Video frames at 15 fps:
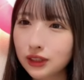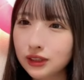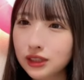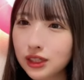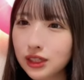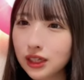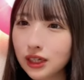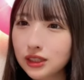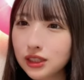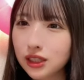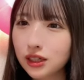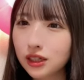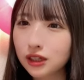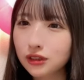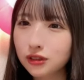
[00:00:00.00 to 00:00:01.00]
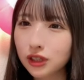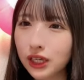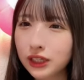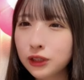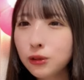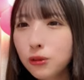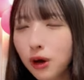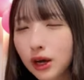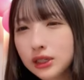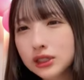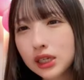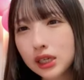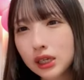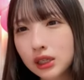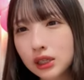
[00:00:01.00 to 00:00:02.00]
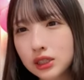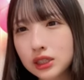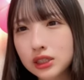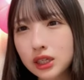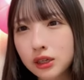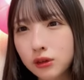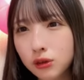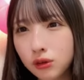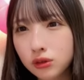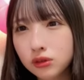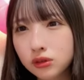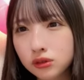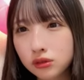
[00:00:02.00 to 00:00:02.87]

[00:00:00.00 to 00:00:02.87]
最近朝から来るえ今日朝からしたよ